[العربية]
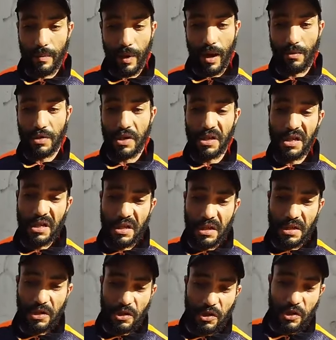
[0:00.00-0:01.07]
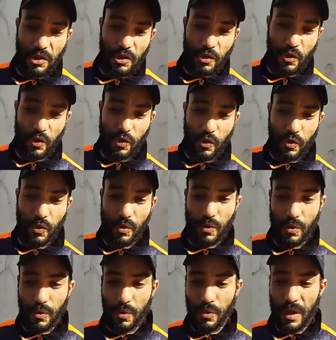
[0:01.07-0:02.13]
بقاو شي شي جوج
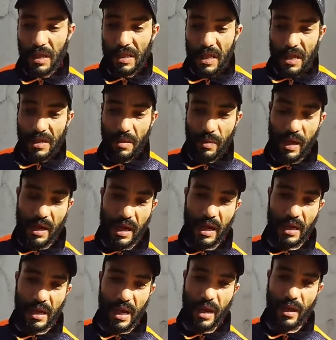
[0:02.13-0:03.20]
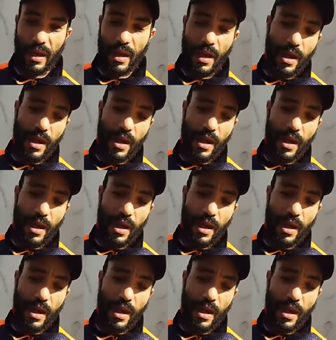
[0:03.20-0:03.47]
ولا ثلاثه بحال هكاك